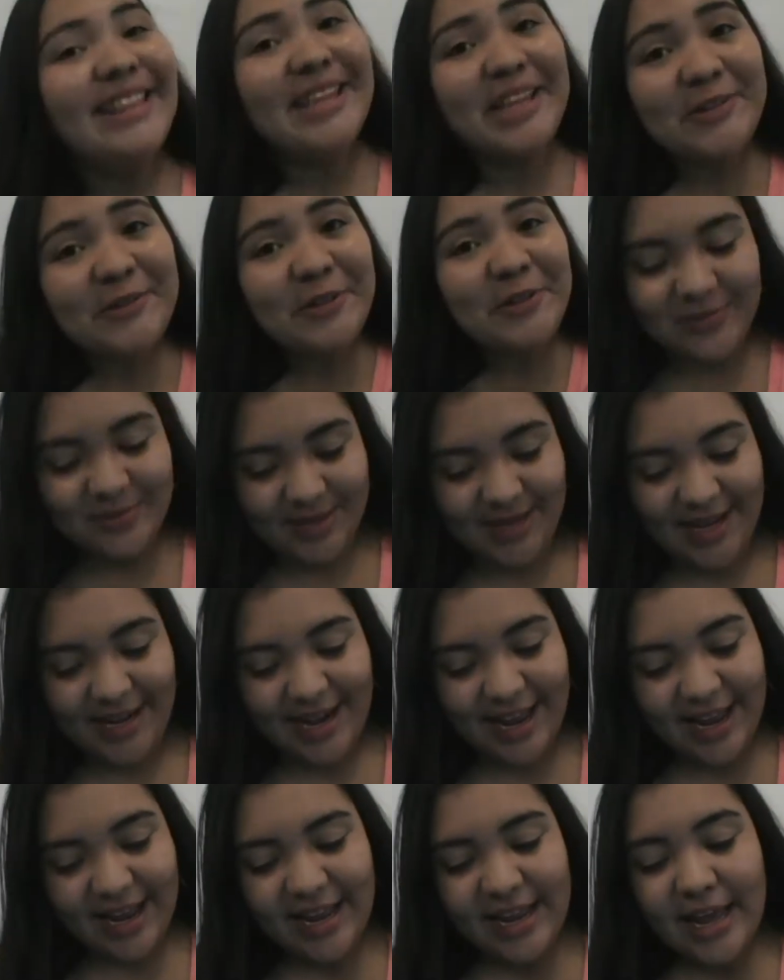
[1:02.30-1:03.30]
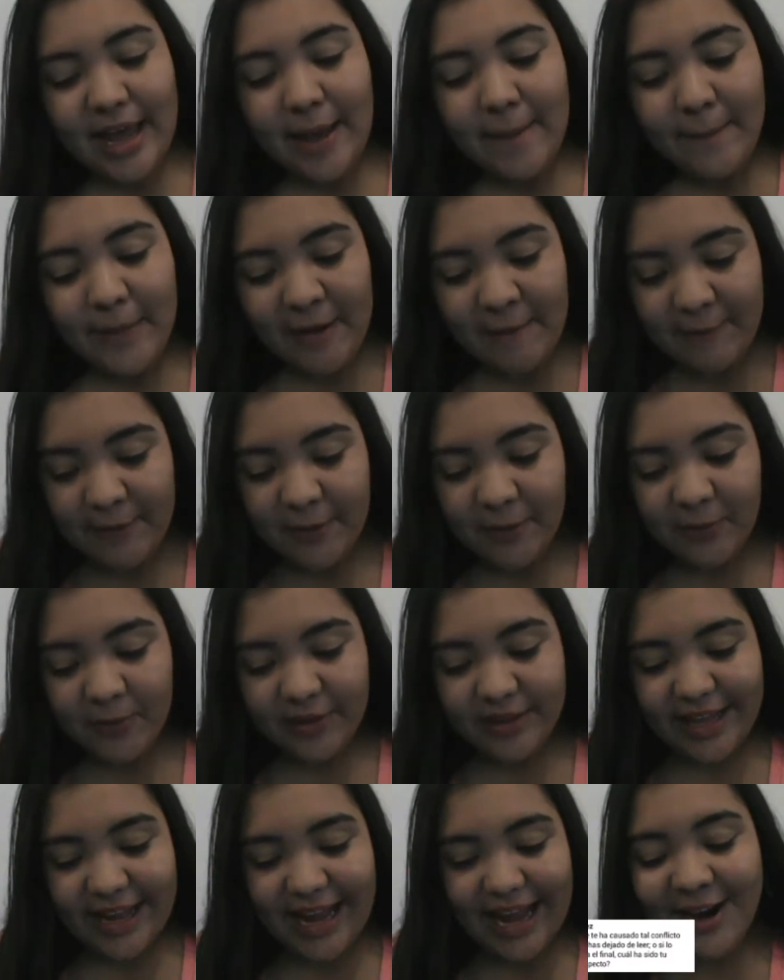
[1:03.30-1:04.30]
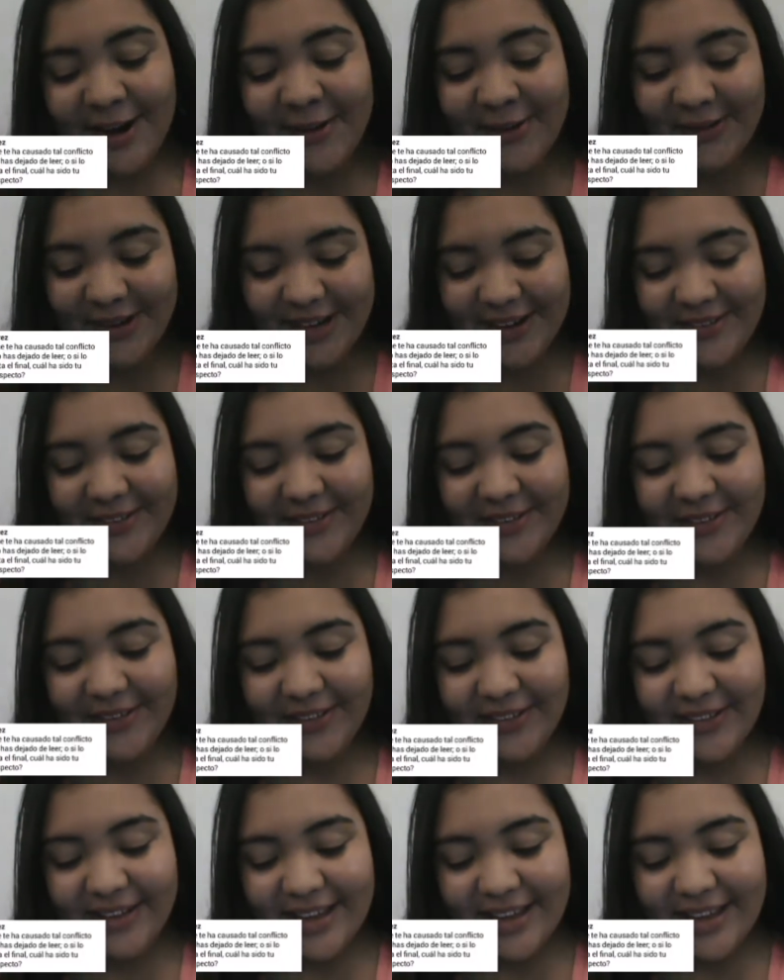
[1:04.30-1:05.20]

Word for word: De nuevo, Selena me pregunta, ¿algún libro